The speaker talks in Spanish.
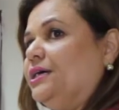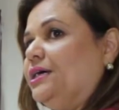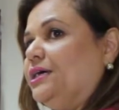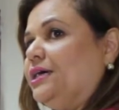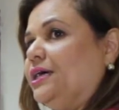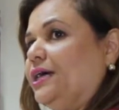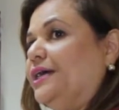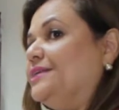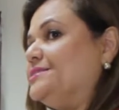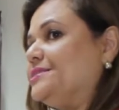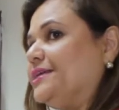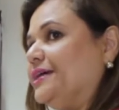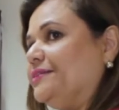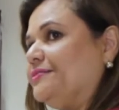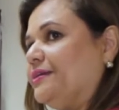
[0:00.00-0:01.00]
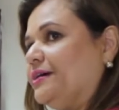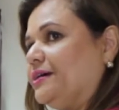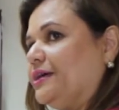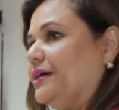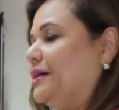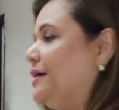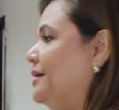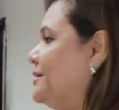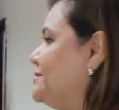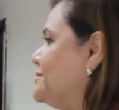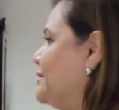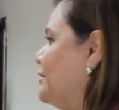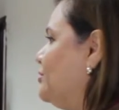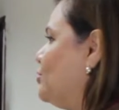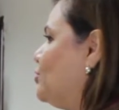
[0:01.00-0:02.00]
Jenny Romero,
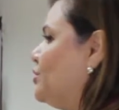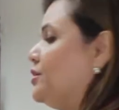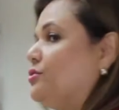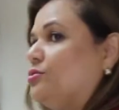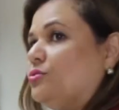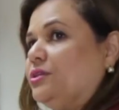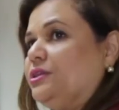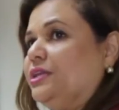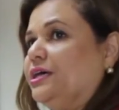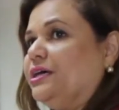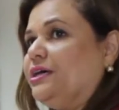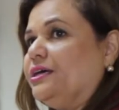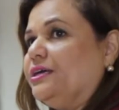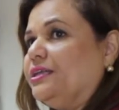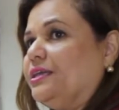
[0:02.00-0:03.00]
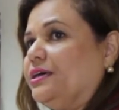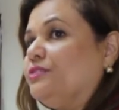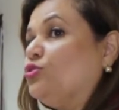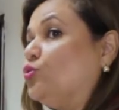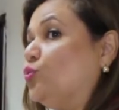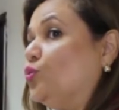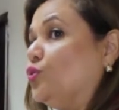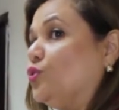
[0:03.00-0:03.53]
directora del Instituto de Investigaciones de